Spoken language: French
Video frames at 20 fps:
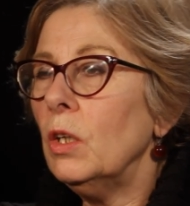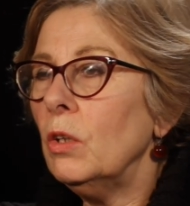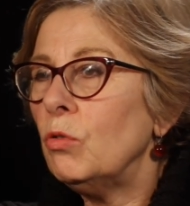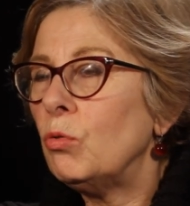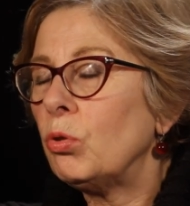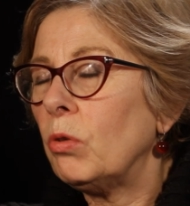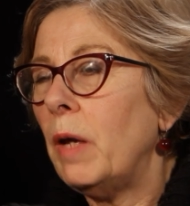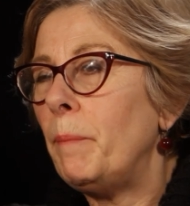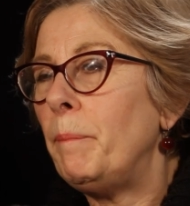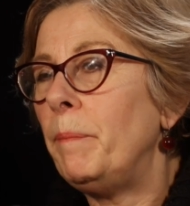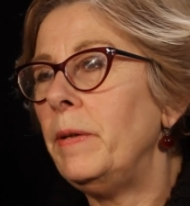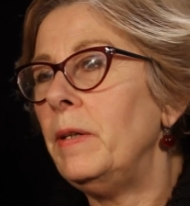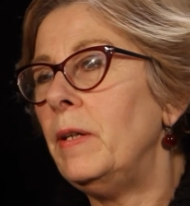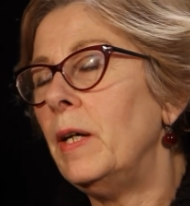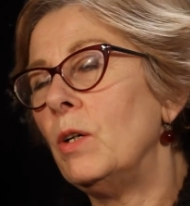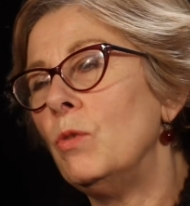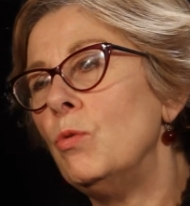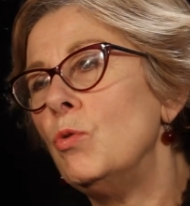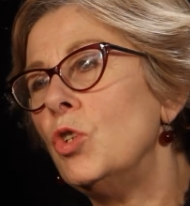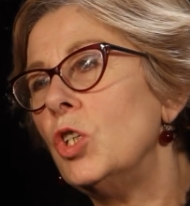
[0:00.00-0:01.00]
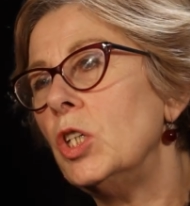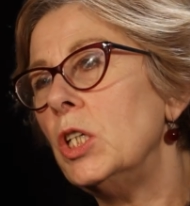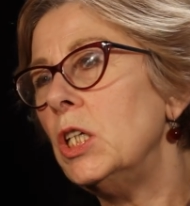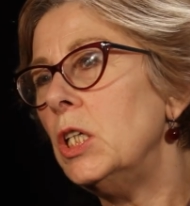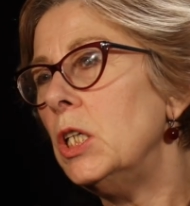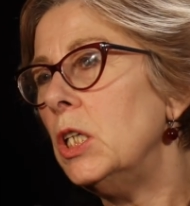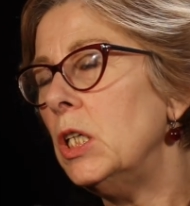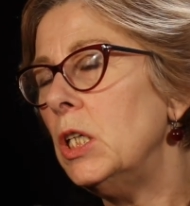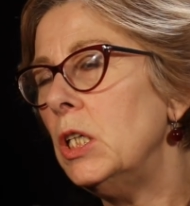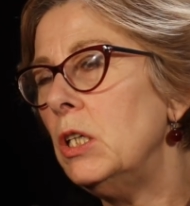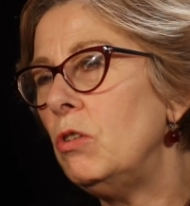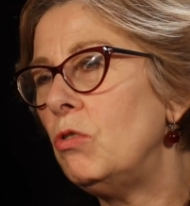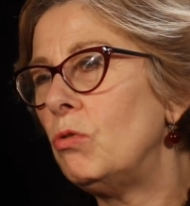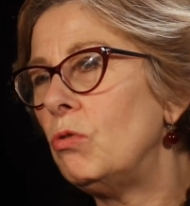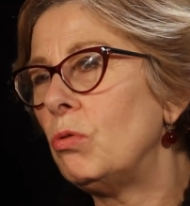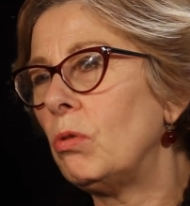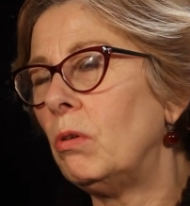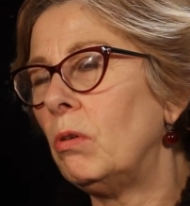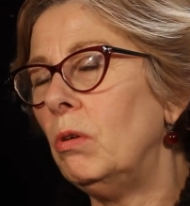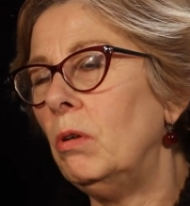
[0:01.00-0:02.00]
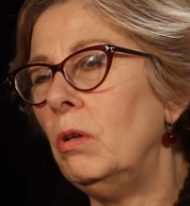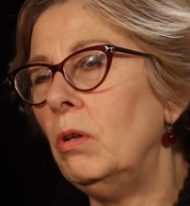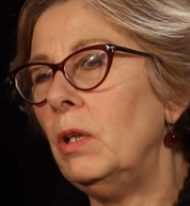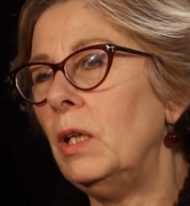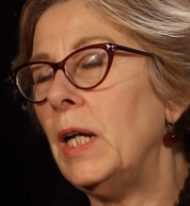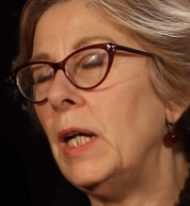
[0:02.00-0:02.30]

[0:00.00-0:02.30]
sur la pédagogie, sur euh,